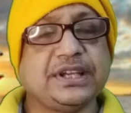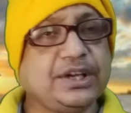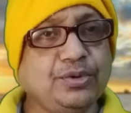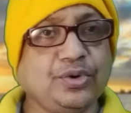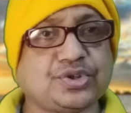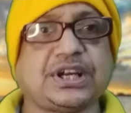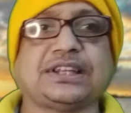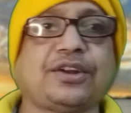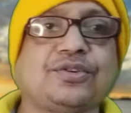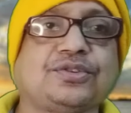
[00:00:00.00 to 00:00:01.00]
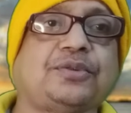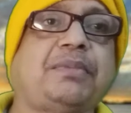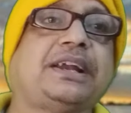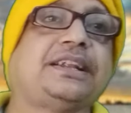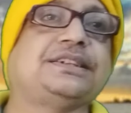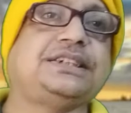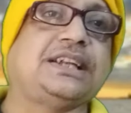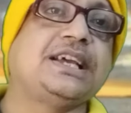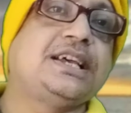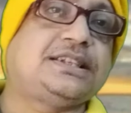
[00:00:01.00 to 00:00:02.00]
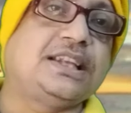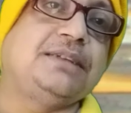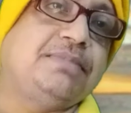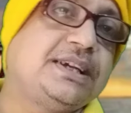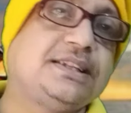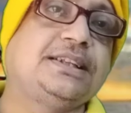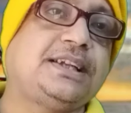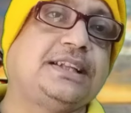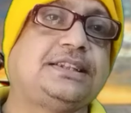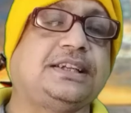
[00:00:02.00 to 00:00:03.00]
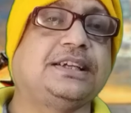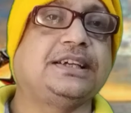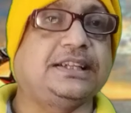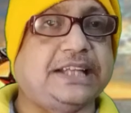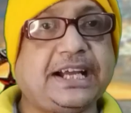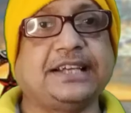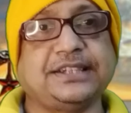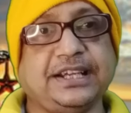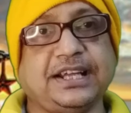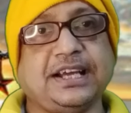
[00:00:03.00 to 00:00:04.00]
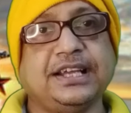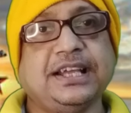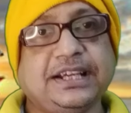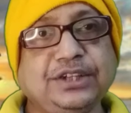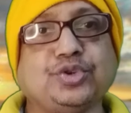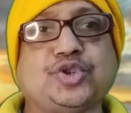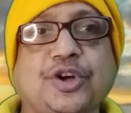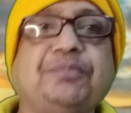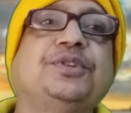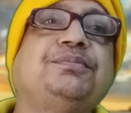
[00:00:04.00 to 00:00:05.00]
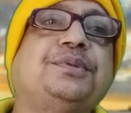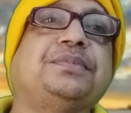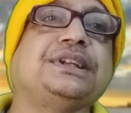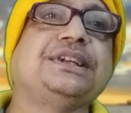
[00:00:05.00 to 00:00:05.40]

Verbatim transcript: এগুলো সাধারণত বাংলাদেশের সেলিব্রিটিদের ক্ষেত্রে দেখা যায় না কিন্তু স্বপ্নম বুবলি